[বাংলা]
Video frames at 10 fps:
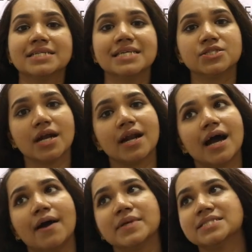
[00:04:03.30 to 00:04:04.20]
টিচাররা
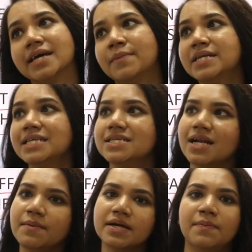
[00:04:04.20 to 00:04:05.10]
আমি চাই আমার
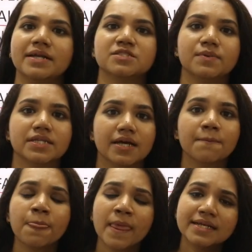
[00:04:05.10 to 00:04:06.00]
টিচাররা আমাকে পানিশমেন্ট দেখ
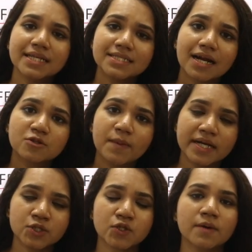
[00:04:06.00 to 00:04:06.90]
টিচার তোমাকে
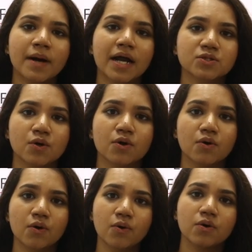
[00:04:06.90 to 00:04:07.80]
যতই মারধর
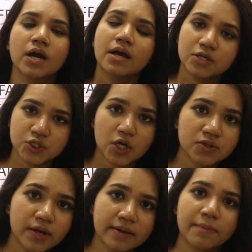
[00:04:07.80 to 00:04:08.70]
করুক
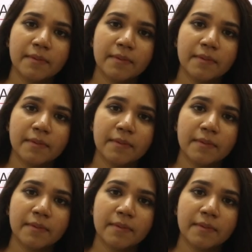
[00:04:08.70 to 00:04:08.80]
যতই